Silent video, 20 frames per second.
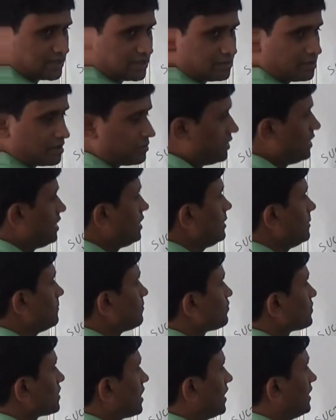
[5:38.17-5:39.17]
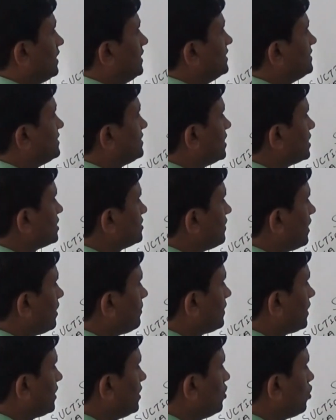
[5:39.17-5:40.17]
যেতে পারবে না আর ডিসচার্জ
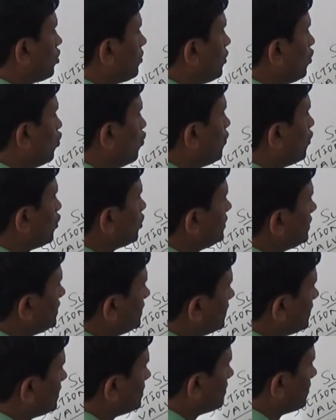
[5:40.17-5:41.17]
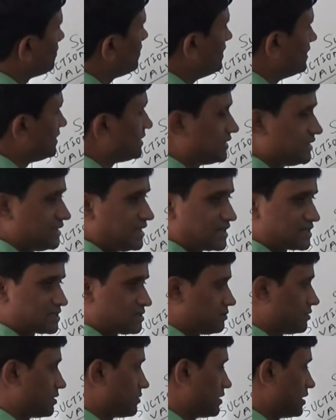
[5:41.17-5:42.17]
ভালভটা কি করবে উপরের দিকে যেতে পারবে নিচের দিকে
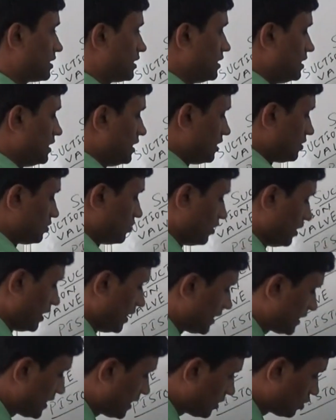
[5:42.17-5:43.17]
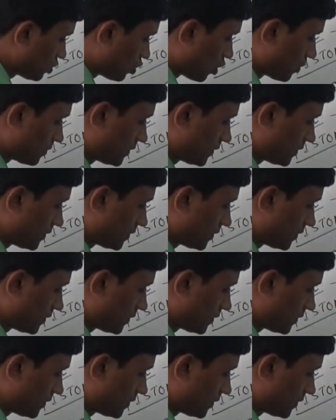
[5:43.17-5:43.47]
আসতে পারবে না তো এটা টপ